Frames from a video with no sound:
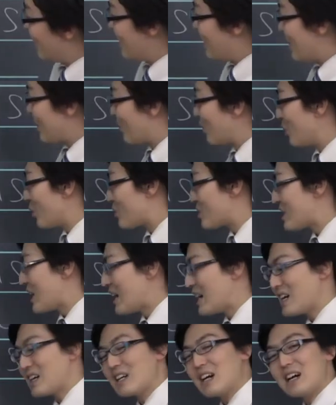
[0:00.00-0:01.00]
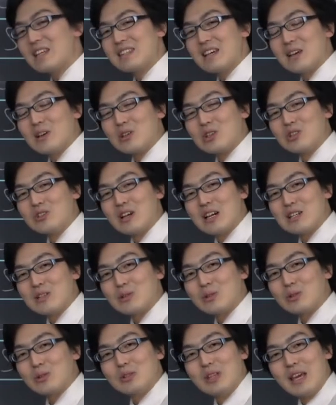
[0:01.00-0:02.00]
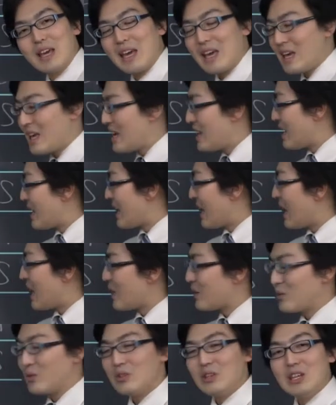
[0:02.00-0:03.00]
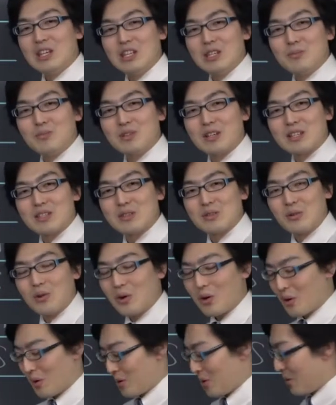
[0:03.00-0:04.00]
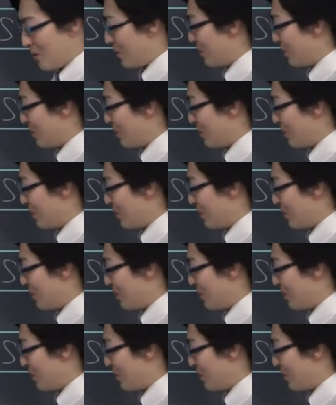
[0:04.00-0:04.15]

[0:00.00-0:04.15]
う。この酸化剤を加えることで FE2 プラスを